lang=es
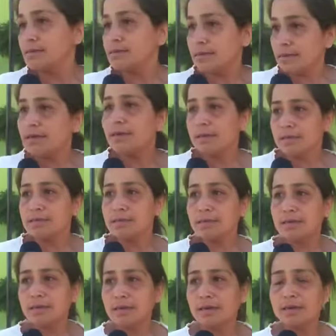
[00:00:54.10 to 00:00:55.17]
Sí, sí.
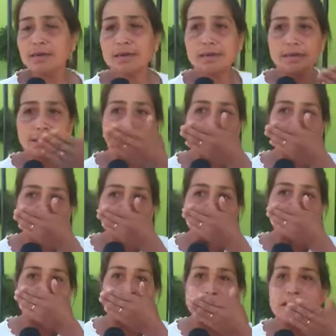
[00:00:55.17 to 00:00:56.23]

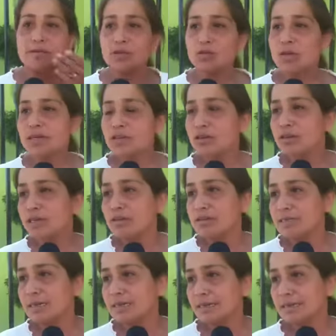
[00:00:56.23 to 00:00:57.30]
Y habitual que los niños
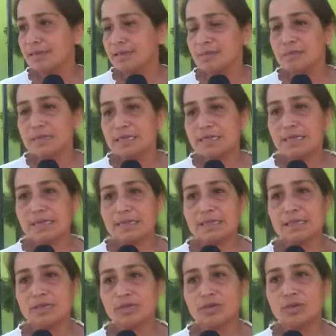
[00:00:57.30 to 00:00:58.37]
salgan a andar en
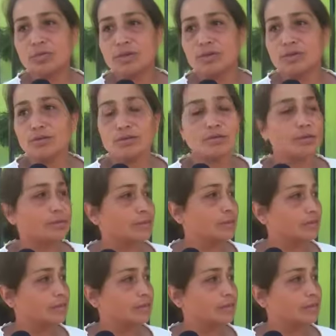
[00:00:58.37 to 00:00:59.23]
bicicleta, todo, pero